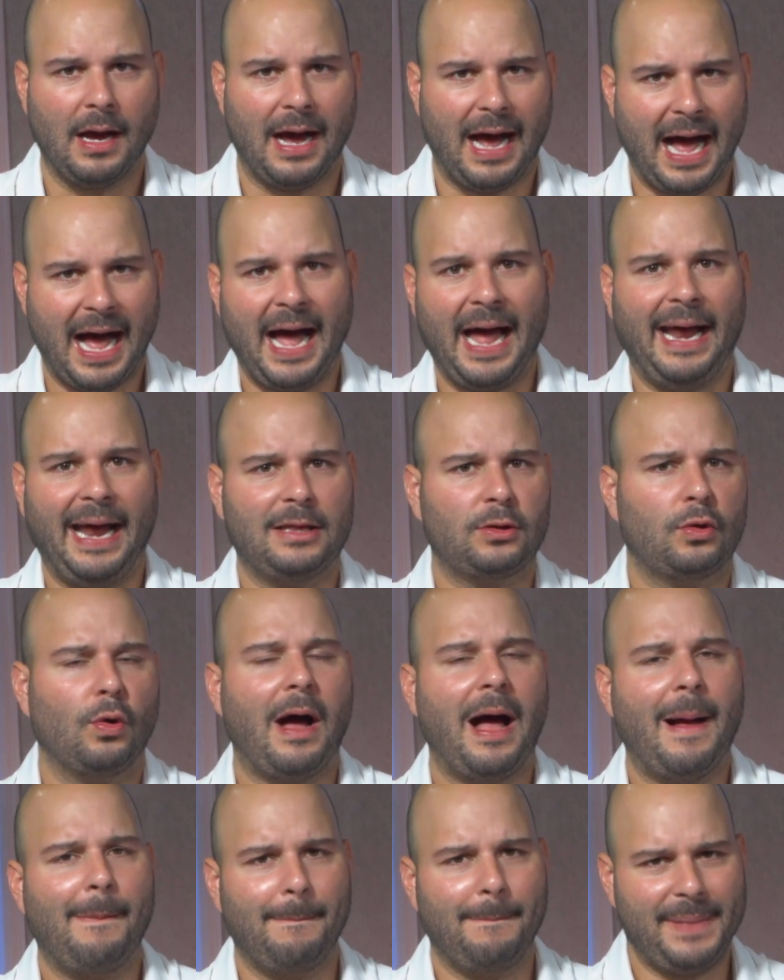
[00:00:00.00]
a estos
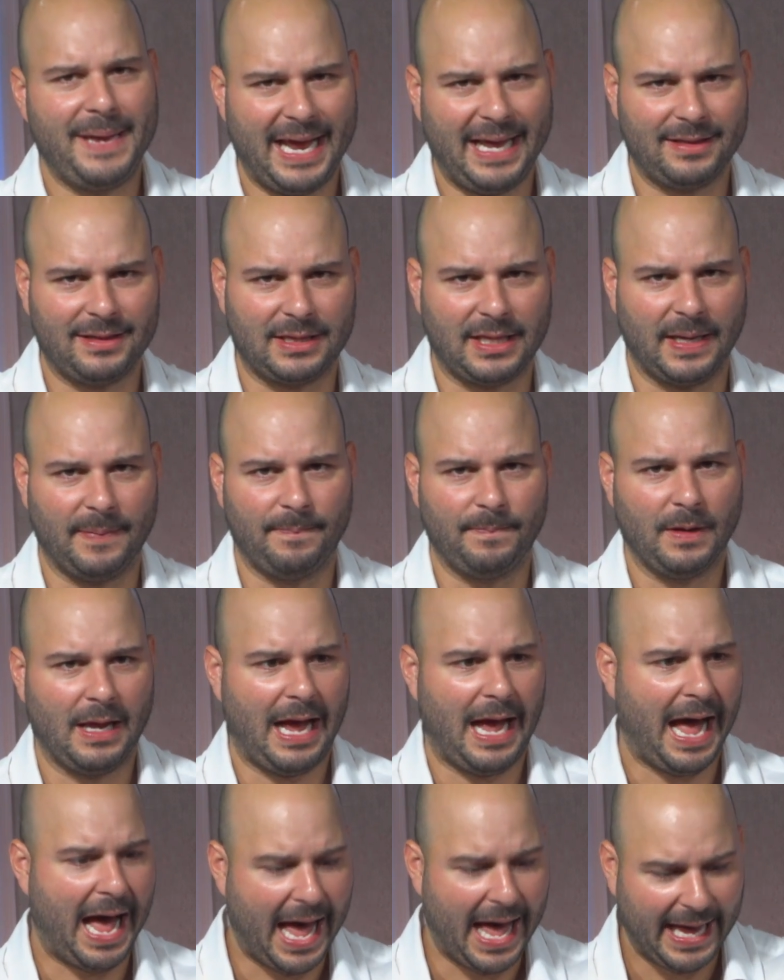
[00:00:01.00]
ambientes,
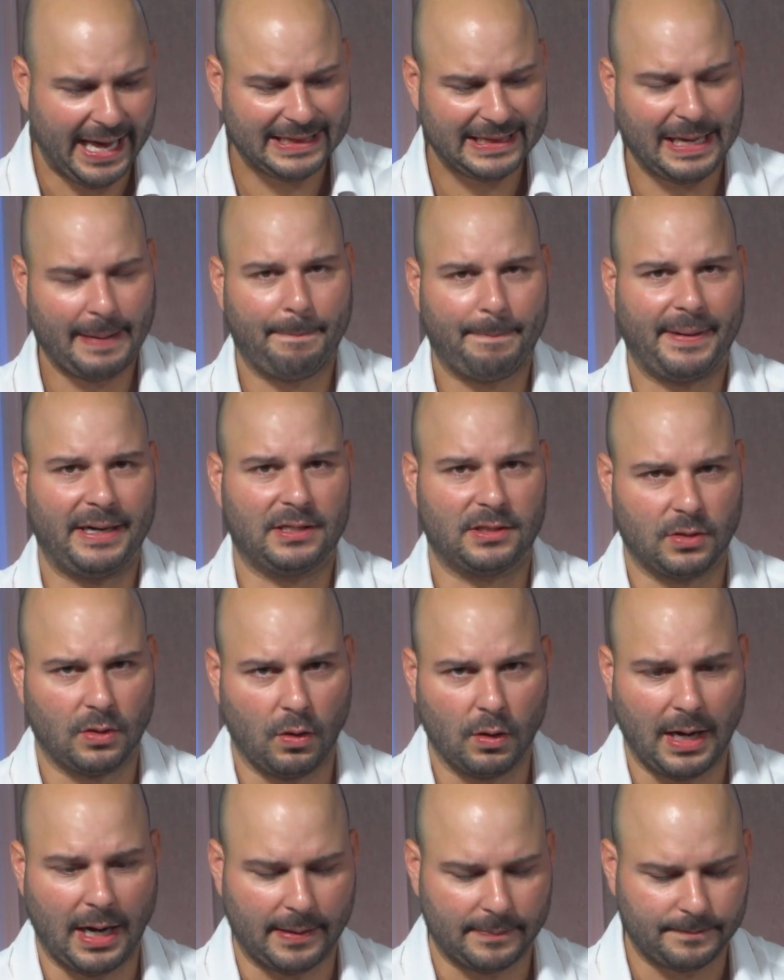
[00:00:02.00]
a estas
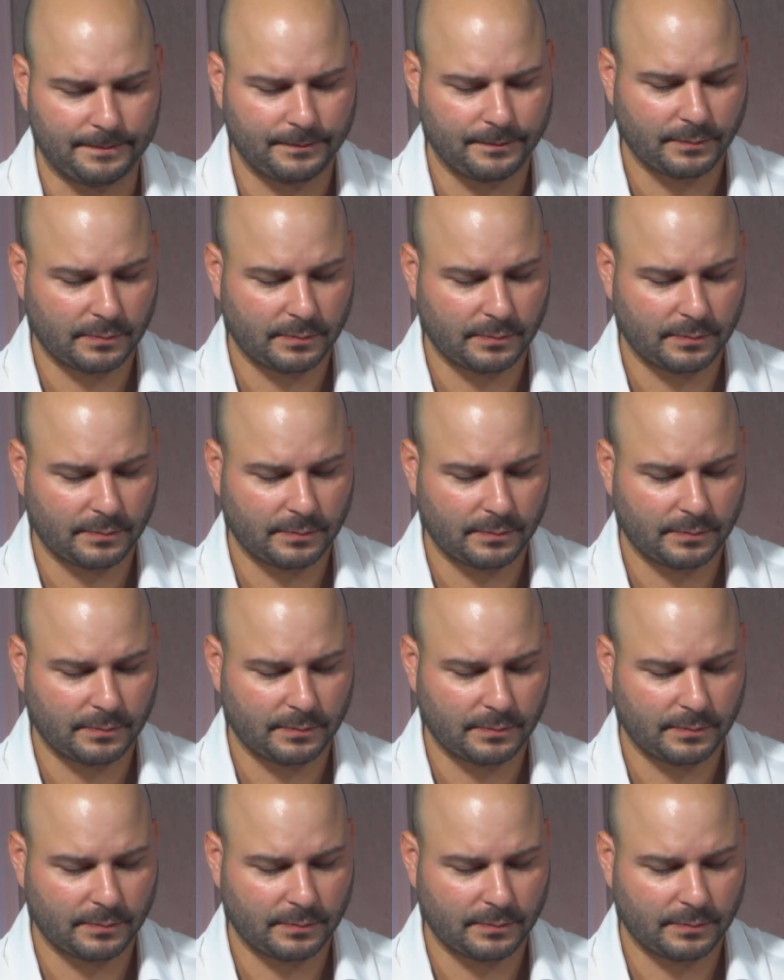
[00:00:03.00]
personas,